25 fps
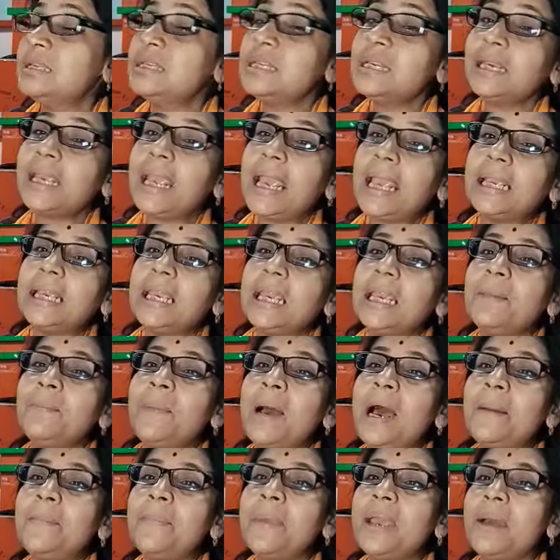ঠিক
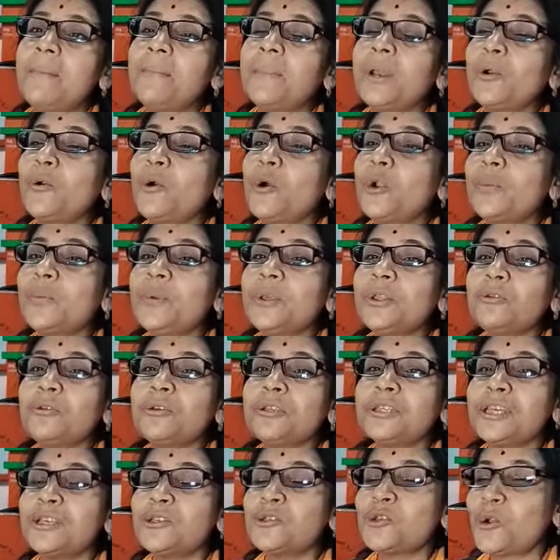একইভাবে আমরা গর্বিত
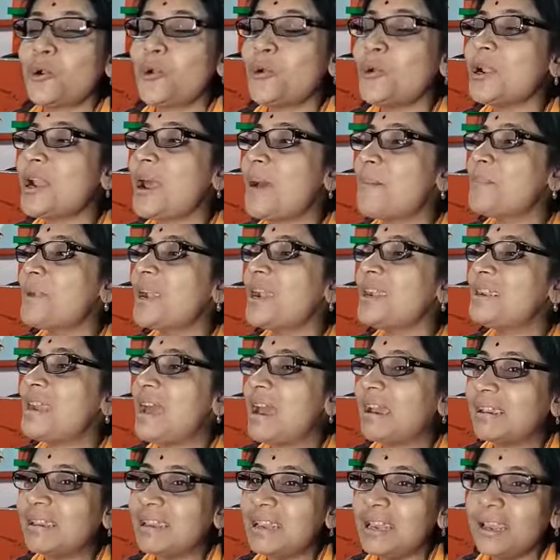যে যখন আমরা
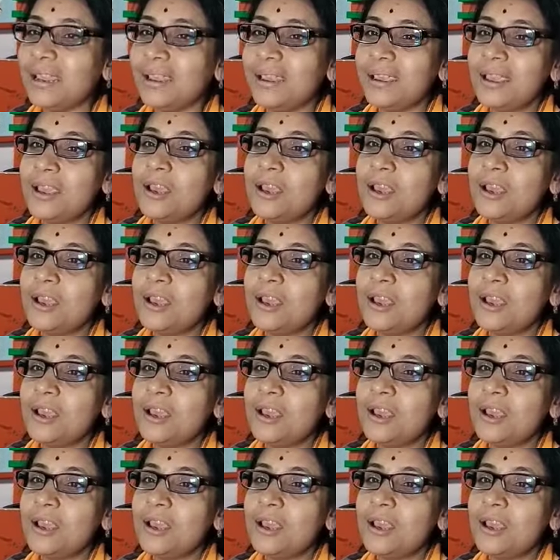ডাকি